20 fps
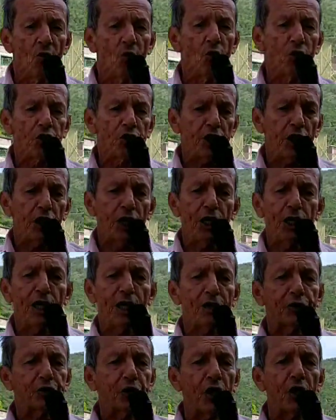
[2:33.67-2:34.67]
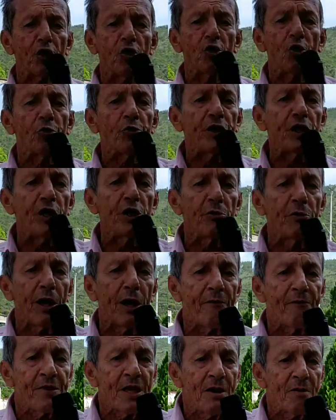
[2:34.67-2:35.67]
Hoy que la tengo
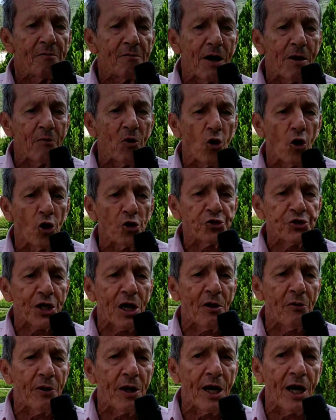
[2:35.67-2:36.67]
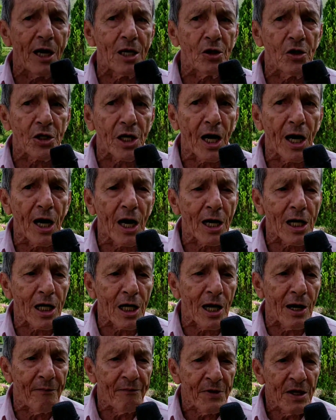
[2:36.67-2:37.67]
viva, vamos a
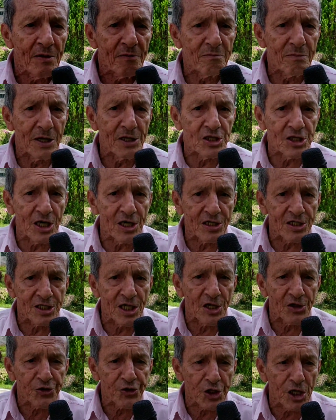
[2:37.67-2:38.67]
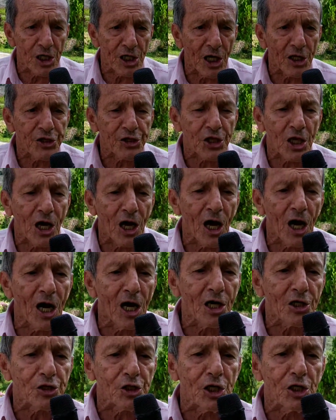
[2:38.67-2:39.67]
valorarla. Mañana será
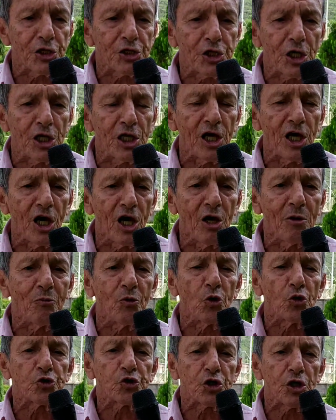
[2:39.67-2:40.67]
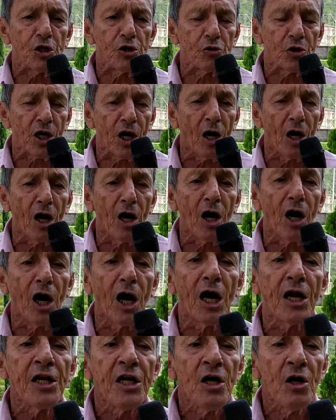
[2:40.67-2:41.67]
tarde, tenemos que
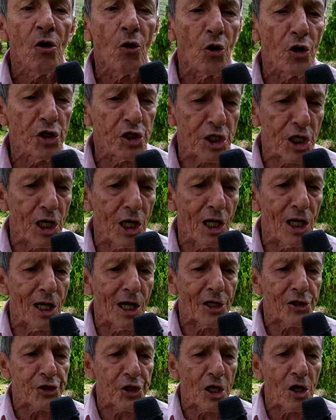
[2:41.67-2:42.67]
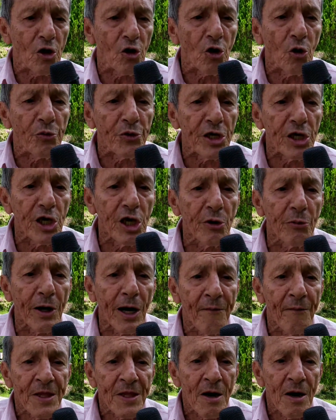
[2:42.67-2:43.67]
llorar. Hoy que la tengo
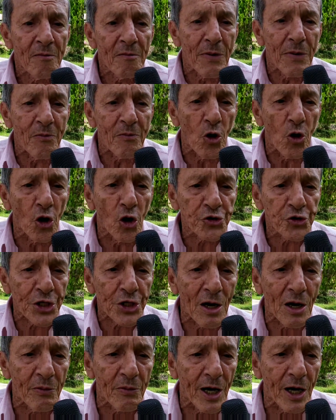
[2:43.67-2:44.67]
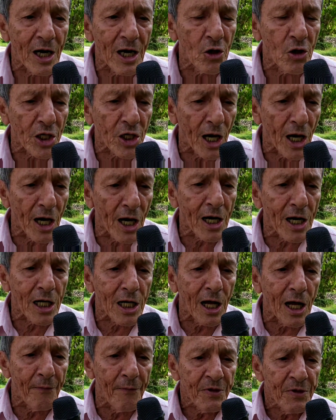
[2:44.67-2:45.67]
viva, vamos a
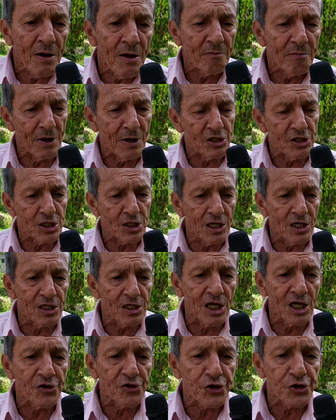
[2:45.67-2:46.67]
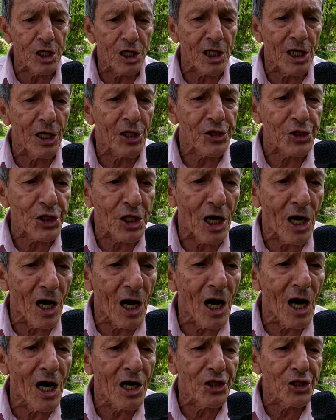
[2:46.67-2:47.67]
valorarla. Mañana será
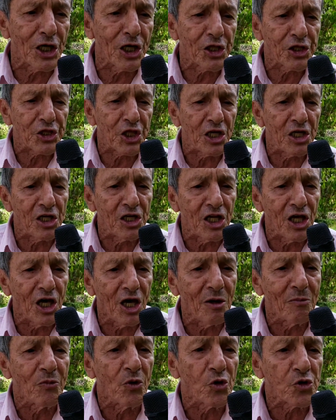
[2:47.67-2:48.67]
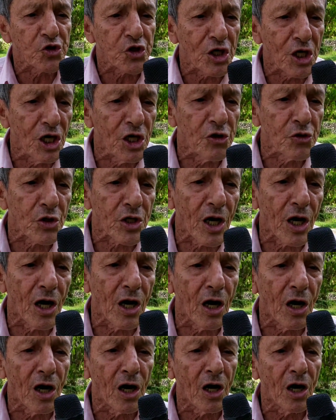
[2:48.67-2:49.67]
tarde, tenemos que
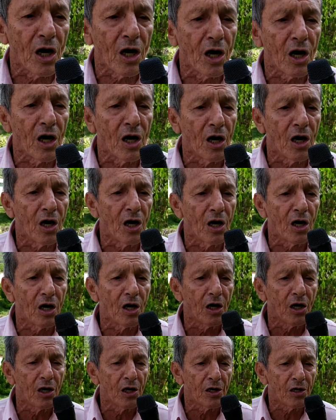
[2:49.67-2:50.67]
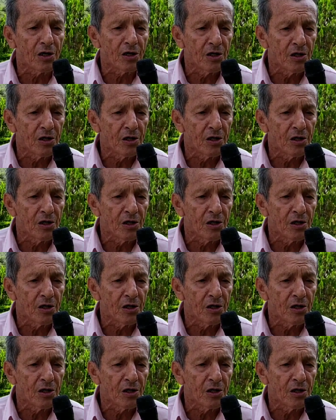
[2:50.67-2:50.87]
llorar.